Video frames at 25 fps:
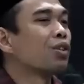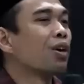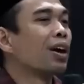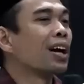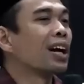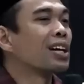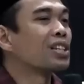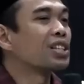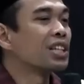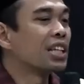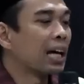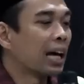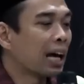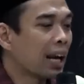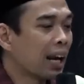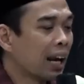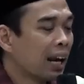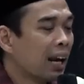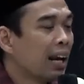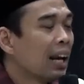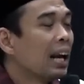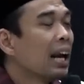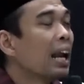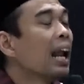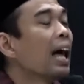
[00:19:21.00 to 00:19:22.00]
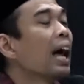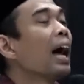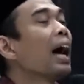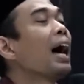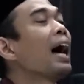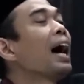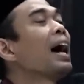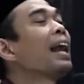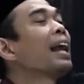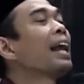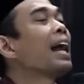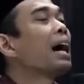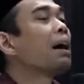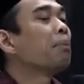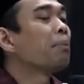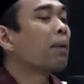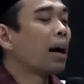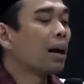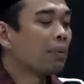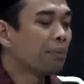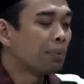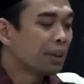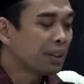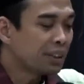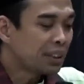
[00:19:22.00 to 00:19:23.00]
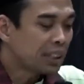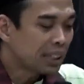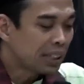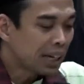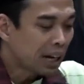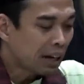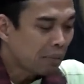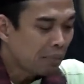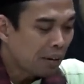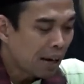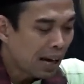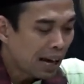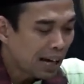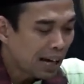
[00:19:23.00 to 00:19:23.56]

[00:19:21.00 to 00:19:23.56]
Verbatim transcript: itu angka sial? Anak babi 13,